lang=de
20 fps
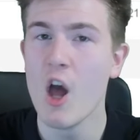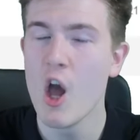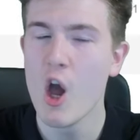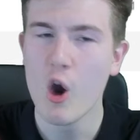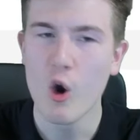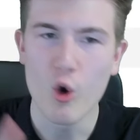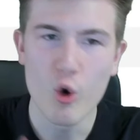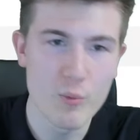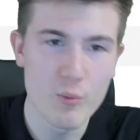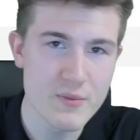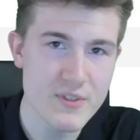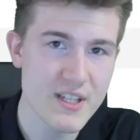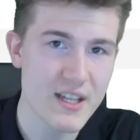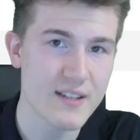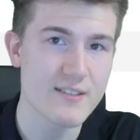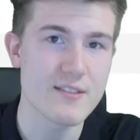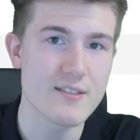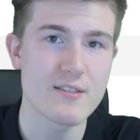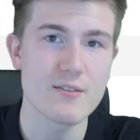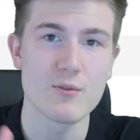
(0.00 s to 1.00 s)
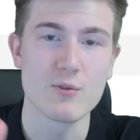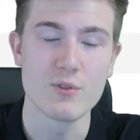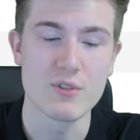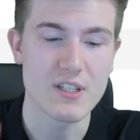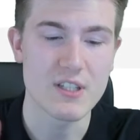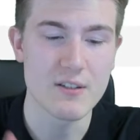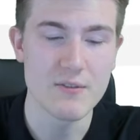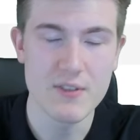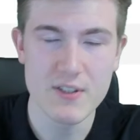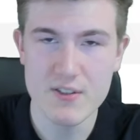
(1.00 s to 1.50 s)
Umsatz und
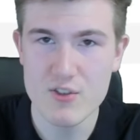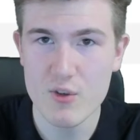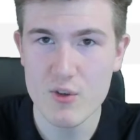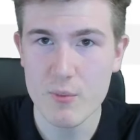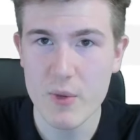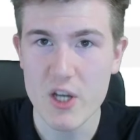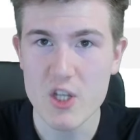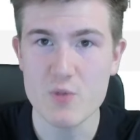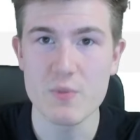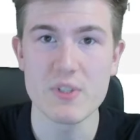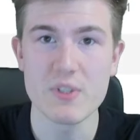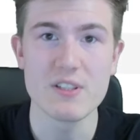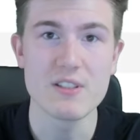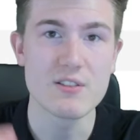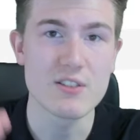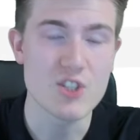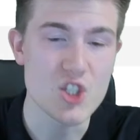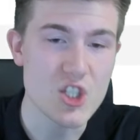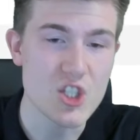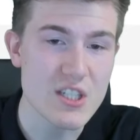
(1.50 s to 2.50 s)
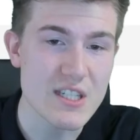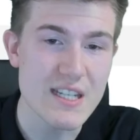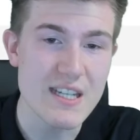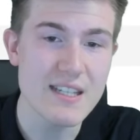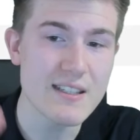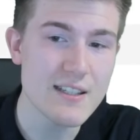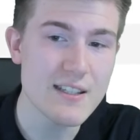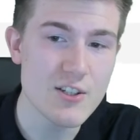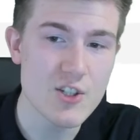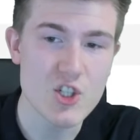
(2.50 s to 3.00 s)
Gewinn zum Beispiel
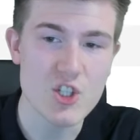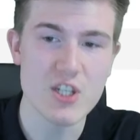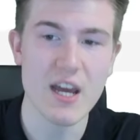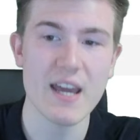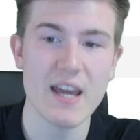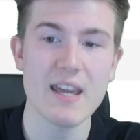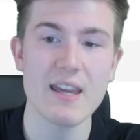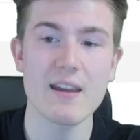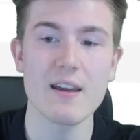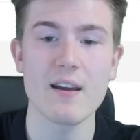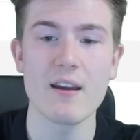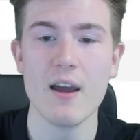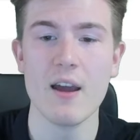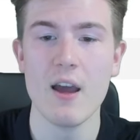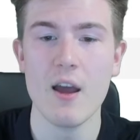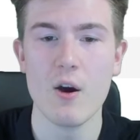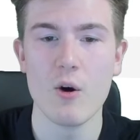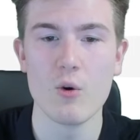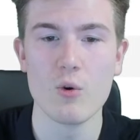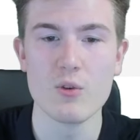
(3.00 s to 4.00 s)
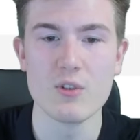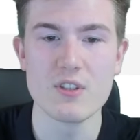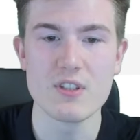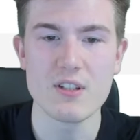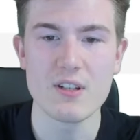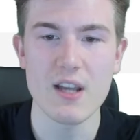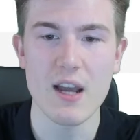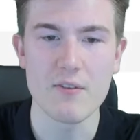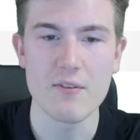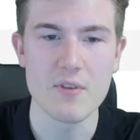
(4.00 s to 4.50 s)
stetig steigen und
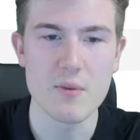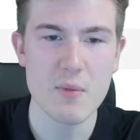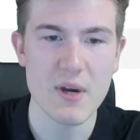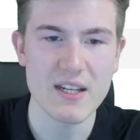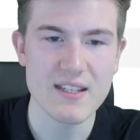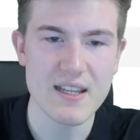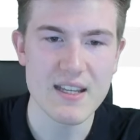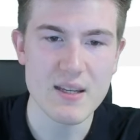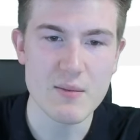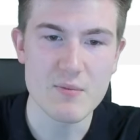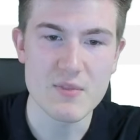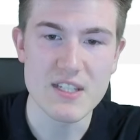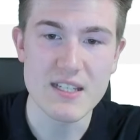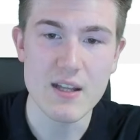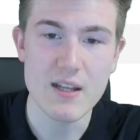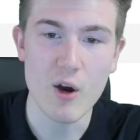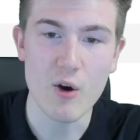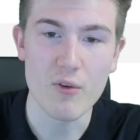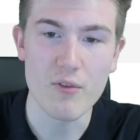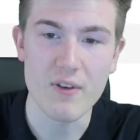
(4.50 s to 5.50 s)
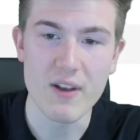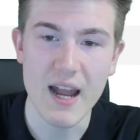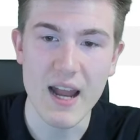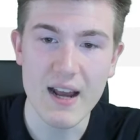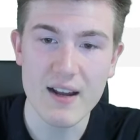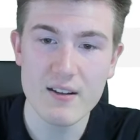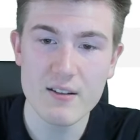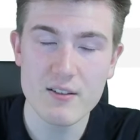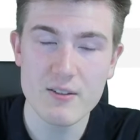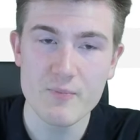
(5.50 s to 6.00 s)
ja, wie man hier eben sieht, auf
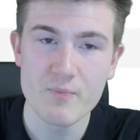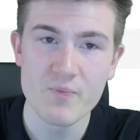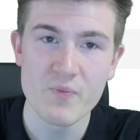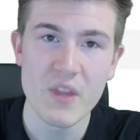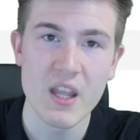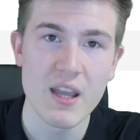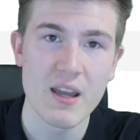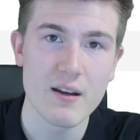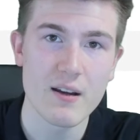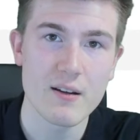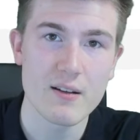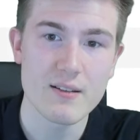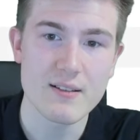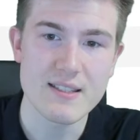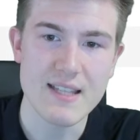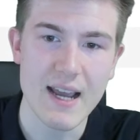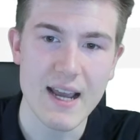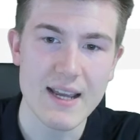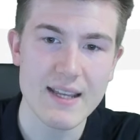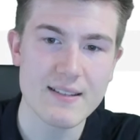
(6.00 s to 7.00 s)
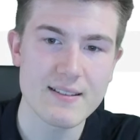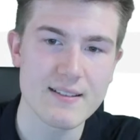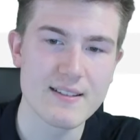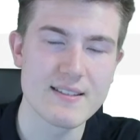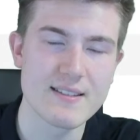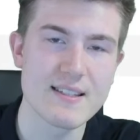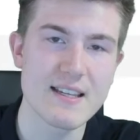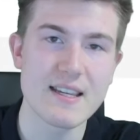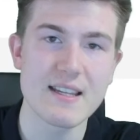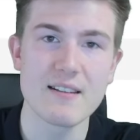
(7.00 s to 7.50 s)
lange äh, Zeit
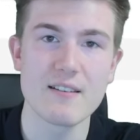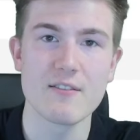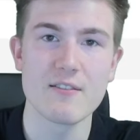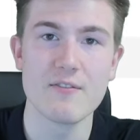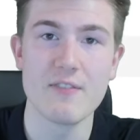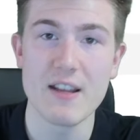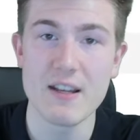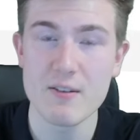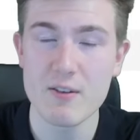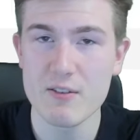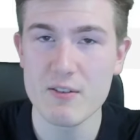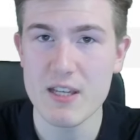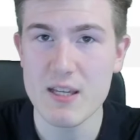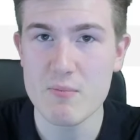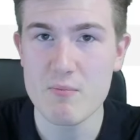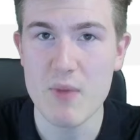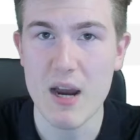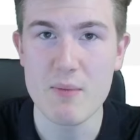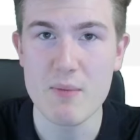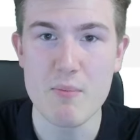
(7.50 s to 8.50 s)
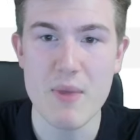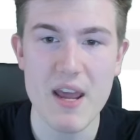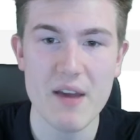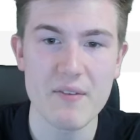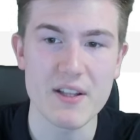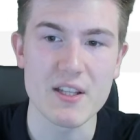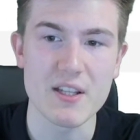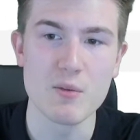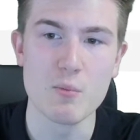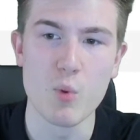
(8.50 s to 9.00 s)
gesehen, wenn eben ein
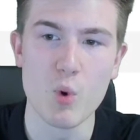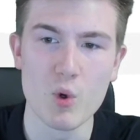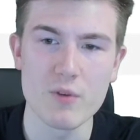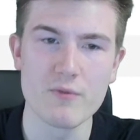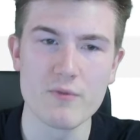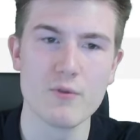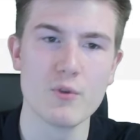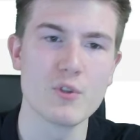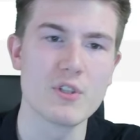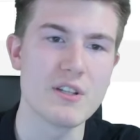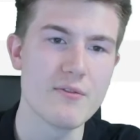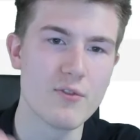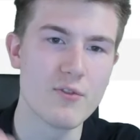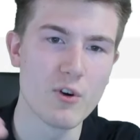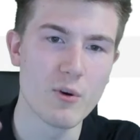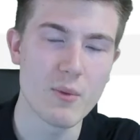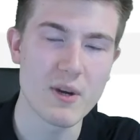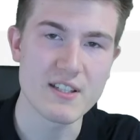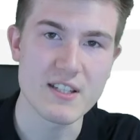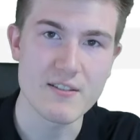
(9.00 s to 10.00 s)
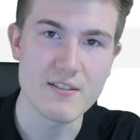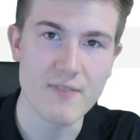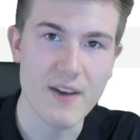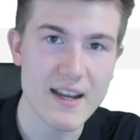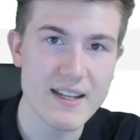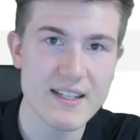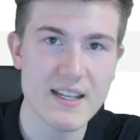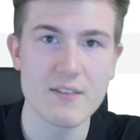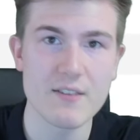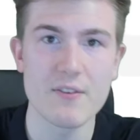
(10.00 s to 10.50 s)
Mehrwert geboten wird, die Firma sich
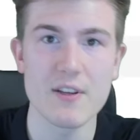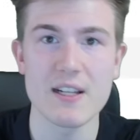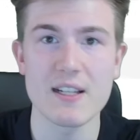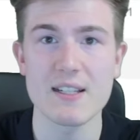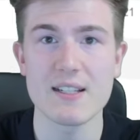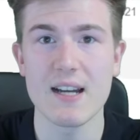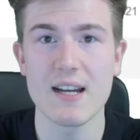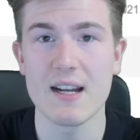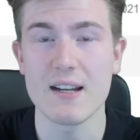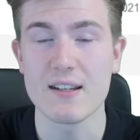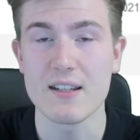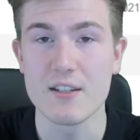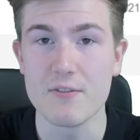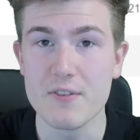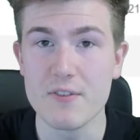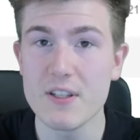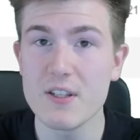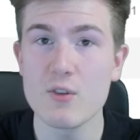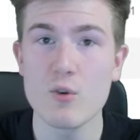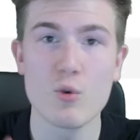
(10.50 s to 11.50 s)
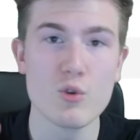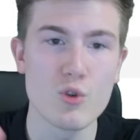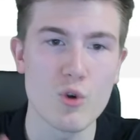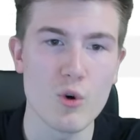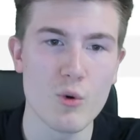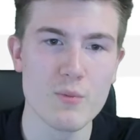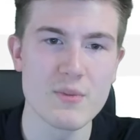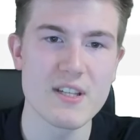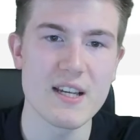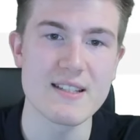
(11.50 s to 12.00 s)
weiterentwickeln kann, Gewinn und
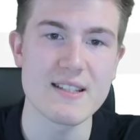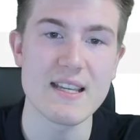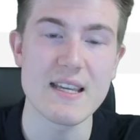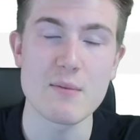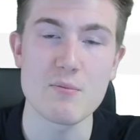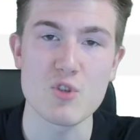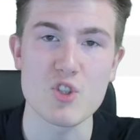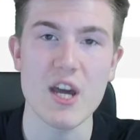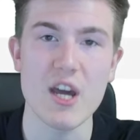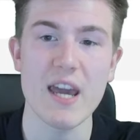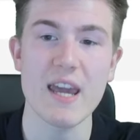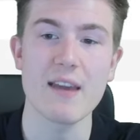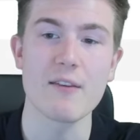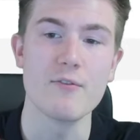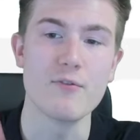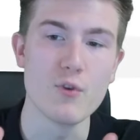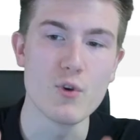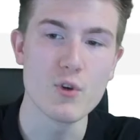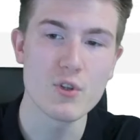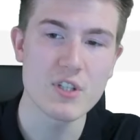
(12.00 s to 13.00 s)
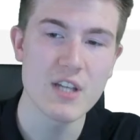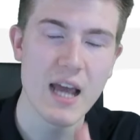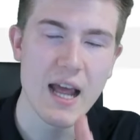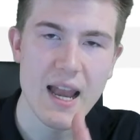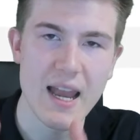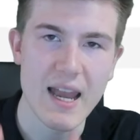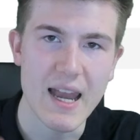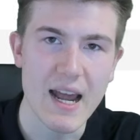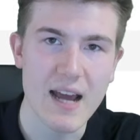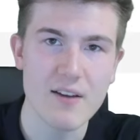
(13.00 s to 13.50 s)
Umsatz eben steigen, wird
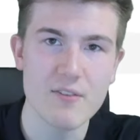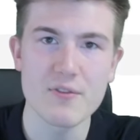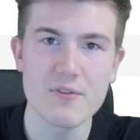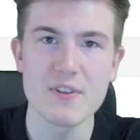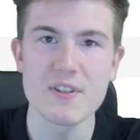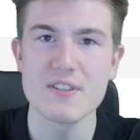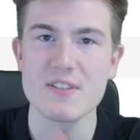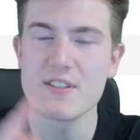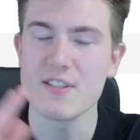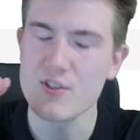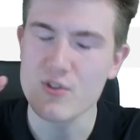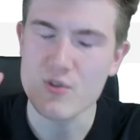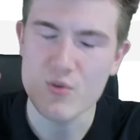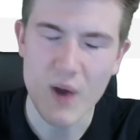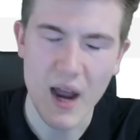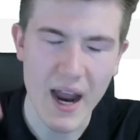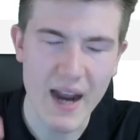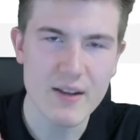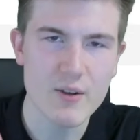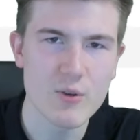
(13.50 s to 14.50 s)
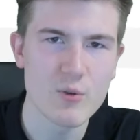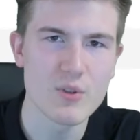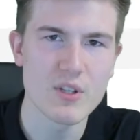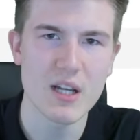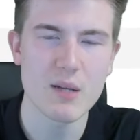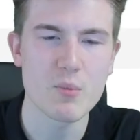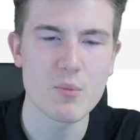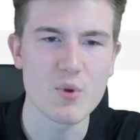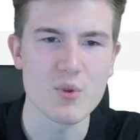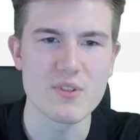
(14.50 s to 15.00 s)
langfristig zu
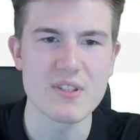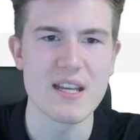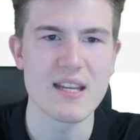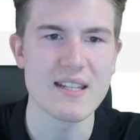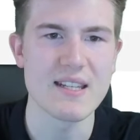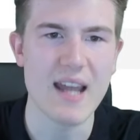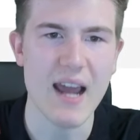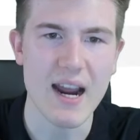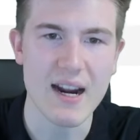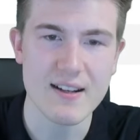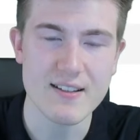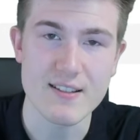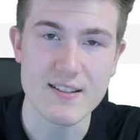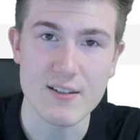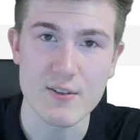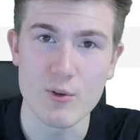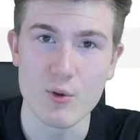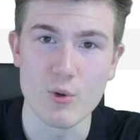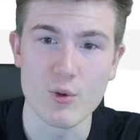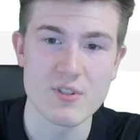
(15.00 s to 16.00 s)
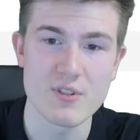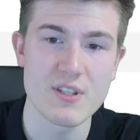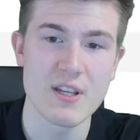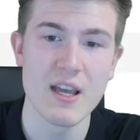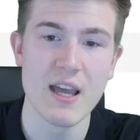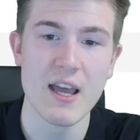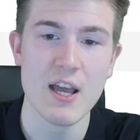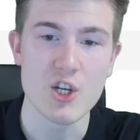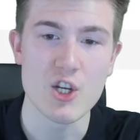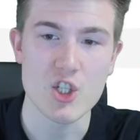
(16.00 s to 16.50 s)
100% Prozent der Aktienkurs
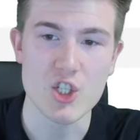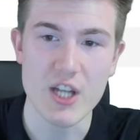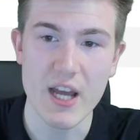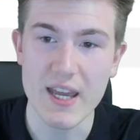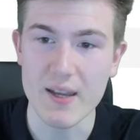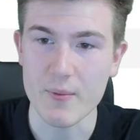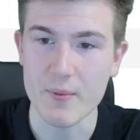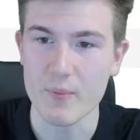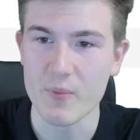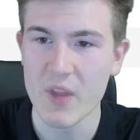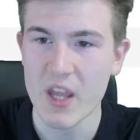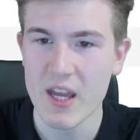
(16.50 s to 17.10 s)
steigen.